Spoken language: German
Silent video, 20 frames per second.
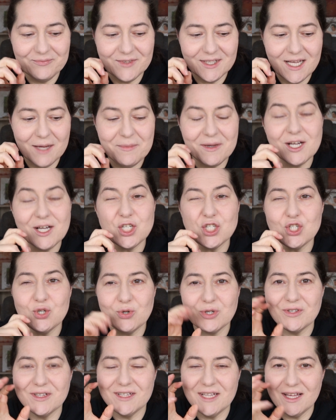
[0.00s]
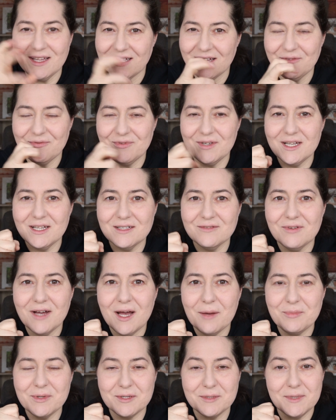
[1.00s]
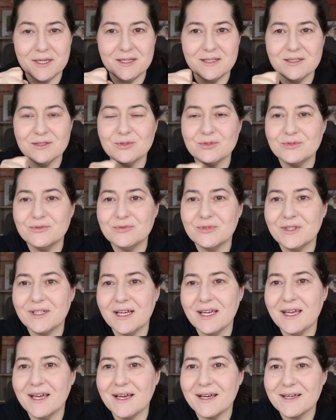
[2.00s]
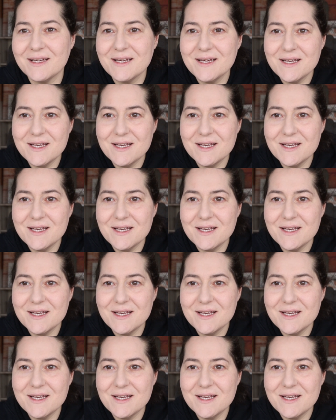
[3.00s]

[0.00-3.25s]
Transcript: Die Kamera schluckt sehr, sehr viele Farbpigmente und von daher